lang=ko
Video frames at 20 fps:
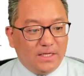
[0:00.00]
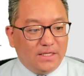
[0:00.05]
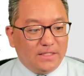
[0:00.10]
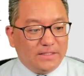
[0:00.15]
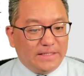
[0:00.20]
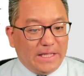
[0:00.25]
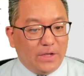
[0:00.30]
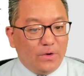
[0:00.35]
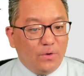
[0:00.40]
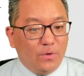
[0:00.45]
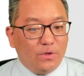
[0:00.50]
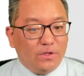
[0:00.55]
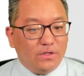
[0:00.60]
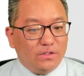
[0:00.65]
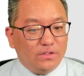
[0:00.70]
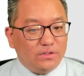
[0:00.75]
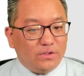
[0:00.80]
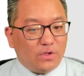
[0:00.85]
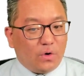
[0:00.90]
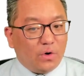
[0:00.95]

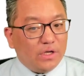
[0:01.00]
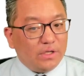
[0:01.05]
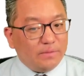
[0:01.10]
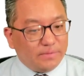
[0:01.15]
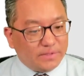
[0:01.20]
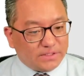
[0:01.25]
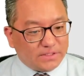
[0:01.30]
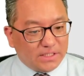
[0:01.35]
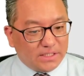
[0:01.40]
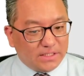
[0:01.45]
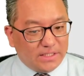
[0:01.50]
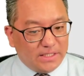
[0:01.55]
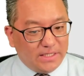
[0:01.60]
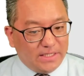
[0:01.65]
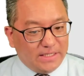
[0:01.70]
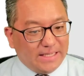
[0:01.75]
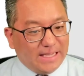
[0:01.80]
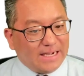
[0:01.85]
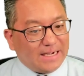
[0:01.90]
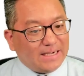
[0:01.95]
내용은 거의
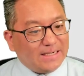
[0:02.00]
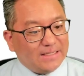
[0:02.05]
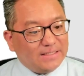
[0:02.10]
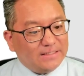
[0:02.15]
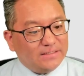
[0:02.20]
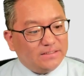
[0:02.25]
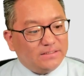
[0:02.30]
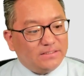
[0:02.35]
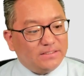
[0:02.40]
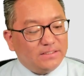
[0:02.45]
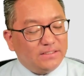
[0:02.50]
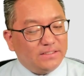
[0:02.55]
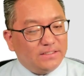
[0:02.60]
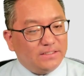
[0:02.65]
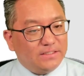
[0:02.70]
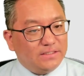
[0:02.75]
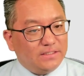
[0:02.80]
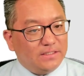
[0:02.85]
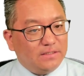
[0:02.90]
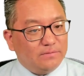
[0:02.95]
비슷한데 약간
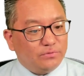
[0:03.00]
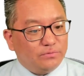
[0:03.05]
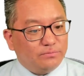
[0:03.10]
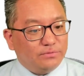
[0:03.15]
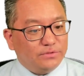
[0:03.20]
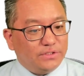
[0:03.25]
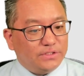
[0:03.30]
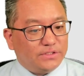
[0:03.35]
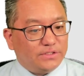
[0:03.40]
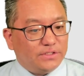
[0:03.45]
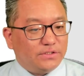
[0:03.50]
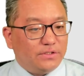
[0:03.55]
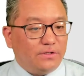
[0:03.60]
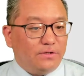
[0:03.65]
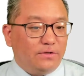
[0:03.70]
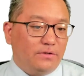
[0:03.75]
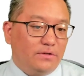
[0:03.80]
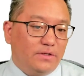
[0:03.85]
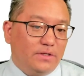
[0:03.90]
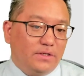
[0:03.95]
틀린 부분이
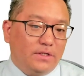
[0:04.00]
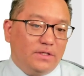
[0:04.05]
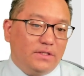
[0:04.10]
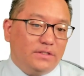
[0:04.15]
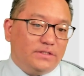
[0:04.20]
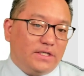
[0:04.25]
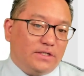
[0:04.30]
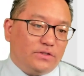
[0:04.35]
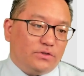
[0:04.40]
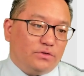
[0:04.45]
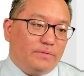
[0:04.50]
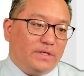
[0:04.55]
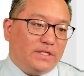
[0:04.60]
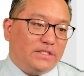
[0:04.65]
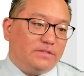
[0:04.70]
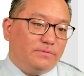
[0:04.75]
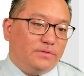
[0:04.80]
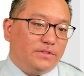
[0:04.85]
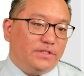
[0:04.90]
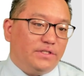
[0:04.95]
있어서 제가 좀
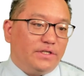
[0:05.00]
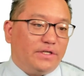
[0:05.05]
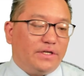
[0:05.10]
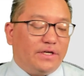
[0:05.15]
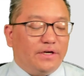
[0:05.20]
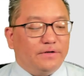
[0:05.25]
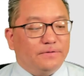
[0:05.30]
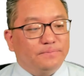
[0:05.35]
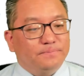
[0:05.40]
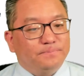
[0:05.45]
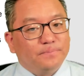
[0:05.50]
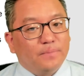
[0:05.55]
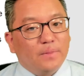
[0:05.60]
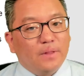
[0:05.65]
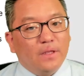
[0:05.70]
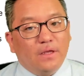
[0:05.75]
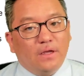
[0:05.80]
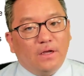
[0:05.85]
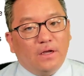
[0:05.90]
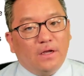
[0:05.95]
말씀을 드릴게요.
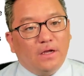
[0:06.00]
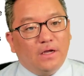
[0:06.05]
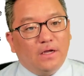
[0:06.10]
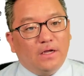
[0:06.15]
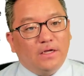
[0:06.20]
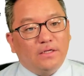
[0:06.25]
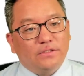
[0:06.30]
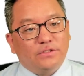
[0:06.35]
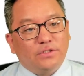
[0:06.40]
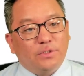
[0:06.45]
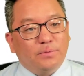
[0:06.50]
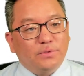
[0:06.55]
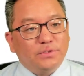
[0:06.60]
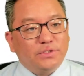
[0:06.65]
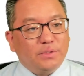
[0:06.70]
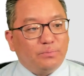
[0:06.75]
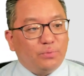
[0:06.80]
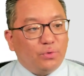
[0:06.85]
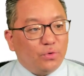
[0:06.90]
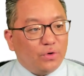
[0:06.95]
아, 첫
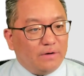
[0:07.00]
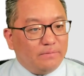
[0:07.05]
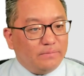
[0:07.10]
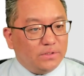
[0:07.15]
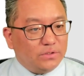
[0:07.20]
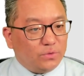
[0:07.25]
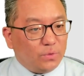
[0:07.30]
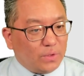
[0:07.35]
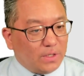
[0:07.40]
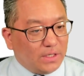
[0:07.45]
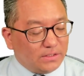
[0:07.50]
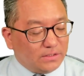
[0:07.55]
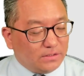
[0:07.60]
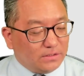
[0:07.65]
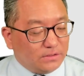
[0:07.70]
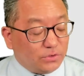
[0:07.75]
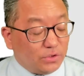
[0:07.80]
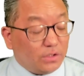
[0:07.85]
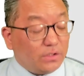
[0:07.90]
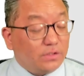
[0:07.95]
번째 프로그램은 똑같,
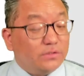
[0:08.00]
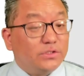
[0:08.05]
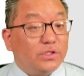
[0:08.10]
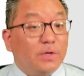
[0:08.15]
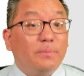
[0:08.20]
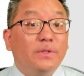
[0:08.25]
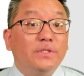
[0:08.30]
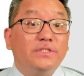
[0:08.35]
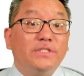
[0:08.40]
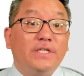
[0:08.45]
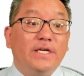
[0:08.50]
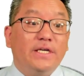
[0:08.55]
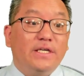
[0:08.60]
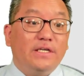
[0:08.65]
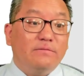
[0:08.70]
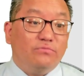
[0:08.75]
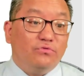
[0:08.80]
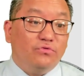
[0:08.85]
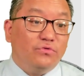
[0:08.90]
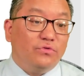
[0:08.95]
첫, 첫 번째
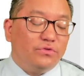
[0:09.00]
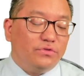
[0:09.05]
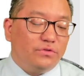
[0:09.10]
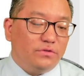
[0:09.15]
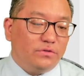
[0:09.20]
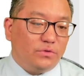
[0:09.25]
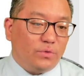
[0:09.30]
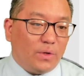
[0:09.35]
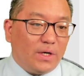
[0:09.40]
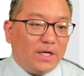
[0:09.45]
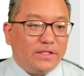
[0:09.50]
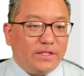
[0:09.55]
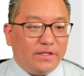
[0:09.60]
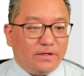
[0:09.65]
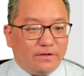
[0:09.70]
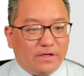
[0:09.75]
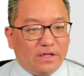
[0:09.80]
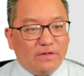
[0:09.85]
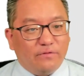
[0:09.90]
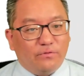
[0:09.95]
이 문구는
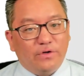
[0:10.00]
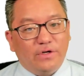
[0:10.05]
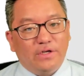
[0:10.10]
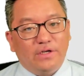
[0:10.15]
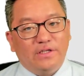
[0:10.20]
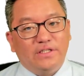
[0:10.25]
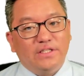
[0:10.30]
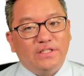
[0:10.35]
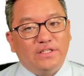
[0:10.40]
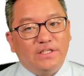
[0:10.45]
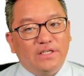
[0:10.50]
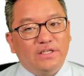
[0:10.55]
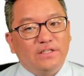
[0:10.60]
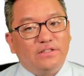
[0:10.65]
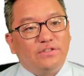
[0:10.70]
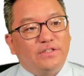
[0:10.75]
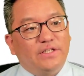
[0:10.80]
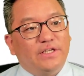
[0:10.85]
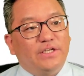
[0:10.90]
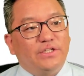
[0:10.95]
똑같아요. California EDD
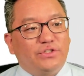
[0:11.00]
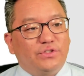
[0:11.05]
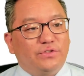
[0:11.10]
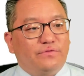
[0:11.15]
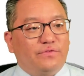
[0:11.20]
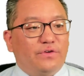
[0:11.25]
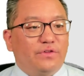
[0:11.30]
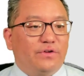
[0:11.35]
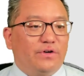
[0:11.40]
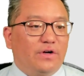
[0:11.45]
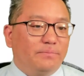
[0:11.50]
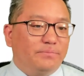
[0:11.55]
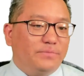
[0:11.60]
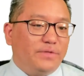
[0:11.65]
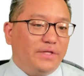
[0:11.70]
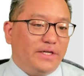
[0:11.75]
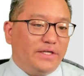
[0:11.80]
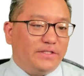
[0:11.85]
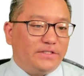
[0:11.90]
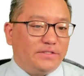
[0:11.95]
to the issue further
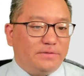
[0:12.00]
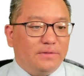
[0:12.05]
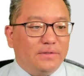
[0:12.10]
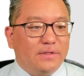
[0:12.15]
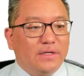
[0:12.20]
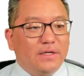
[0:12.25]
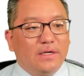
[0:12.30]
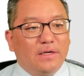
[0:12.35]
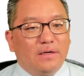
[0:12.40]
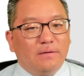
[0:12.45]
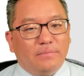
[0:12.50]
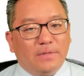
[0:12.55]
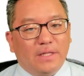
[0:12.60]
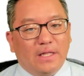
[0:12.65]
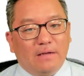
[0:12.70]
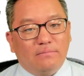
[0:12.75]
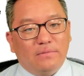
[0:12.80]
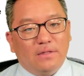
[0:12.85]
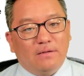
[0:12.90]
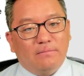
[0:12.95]
updates,
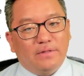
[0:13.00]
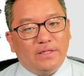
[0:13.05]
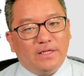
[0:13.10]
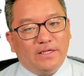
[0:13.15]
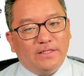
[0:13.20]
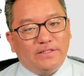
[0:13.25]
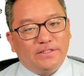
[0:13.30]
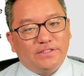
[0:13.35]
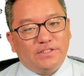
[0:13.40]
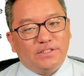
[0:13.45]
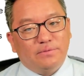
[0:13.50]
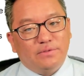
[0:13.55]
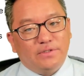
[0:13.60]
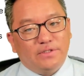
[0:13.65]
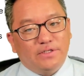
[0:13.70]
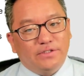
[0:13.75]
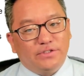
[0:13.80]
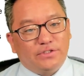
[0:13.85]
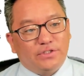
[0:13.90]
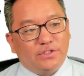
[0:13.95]
blah, blah, blah,
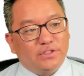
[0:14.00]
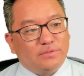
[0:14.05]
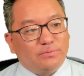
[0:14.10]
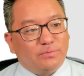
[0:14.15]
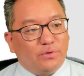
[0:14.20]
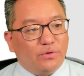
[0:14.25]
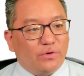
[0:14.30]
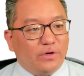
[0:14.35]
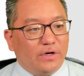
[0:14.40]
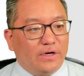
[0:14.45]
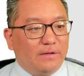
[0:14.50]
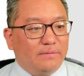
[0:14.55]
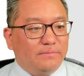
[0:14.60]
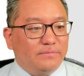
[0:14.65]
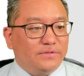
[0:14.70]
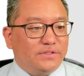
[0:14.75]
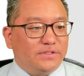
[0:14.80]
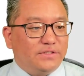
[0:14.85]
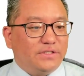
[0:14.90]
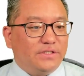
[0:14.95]
disability insurance
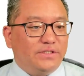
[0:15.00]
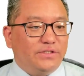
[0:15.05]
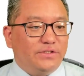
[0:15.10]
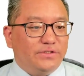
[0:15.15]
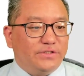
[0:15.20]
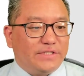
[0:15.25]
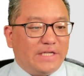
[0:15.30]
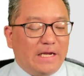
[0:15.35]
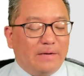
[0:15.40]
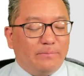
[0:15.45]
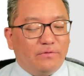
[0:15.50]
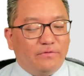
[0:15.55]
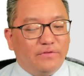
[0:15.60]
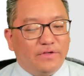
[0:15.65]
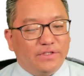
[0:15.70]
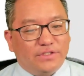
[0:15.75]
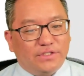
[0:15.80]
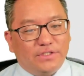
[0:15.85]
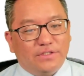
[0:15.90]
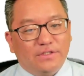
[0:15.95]
programs, continuous scam
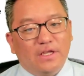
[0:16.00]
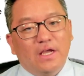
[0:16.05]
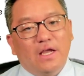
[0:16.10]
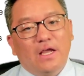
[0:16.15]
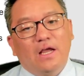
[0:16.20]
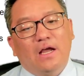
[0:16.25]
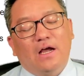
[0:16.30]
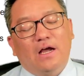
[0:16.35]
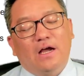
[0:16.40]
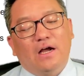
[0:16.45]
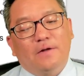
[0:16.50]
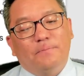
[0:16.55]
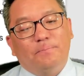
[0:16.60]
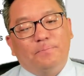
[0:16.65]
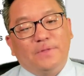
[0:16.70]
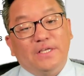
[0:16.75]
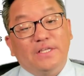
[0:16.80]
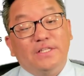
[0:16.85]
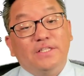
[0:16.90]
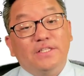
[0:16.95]
prevention. 아,
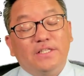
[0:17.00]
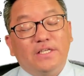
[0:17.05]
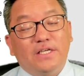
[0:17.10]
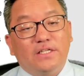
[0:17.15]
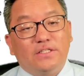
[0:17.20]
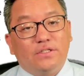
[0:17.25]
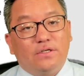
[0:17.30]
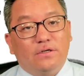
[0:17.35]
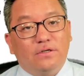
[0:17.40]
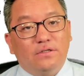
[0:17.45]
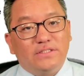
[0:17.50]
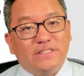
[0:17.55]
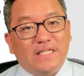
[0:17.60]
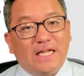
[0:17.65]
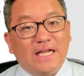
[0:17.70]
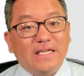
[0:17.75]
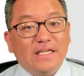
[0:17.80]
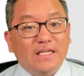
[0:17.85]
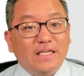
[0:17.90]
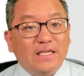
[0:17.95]
EDD에서
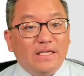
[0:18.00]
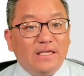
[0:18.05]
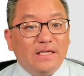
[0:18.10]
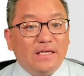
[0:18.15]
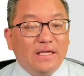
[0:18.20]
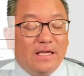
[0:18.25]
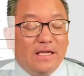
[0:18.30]
사기